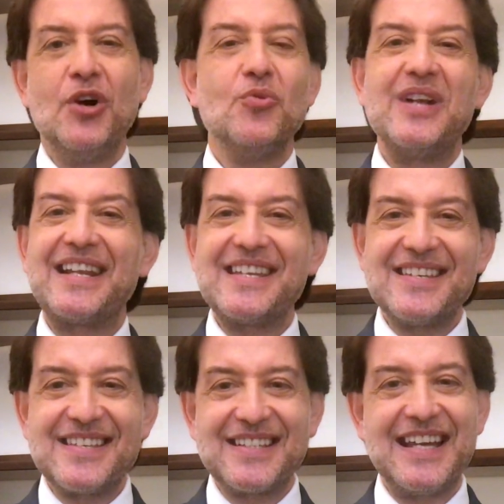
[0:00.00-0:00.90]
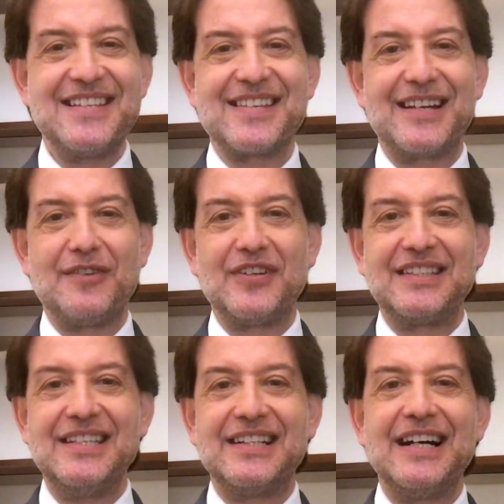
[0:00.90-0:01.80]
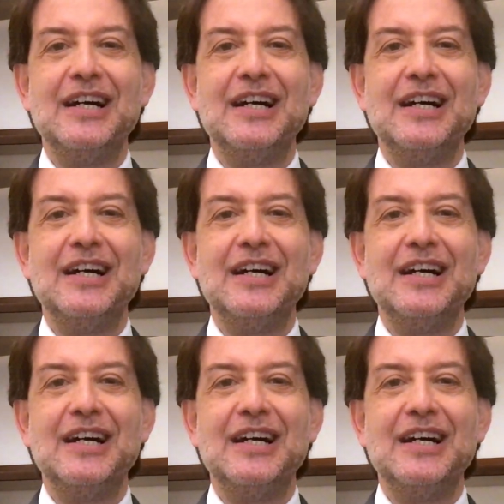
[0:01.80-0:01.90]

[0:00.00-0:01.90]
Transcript: una resistenza alla fatica,